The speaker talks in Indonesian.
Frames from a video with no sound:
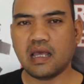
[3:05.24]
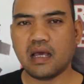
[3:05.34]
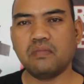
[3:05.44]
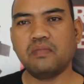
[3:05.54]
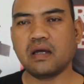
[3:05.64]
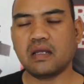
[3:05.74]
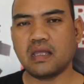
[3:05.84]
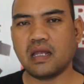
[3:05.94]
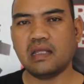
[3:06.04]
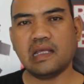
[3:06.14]
Dia
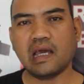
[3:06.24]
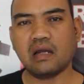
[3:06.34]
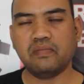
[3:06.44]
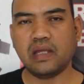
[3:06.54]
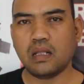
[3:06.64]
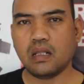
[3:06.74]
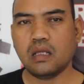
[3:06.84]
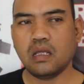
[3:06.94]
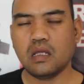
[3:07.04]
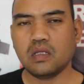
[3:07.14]
bekerja di Erbil
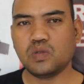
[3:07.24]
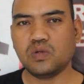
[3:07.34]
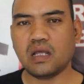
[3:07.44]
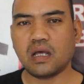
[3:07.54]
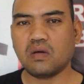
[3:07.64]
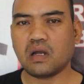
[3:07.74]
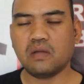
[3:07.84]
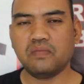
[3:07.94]
sudah kurang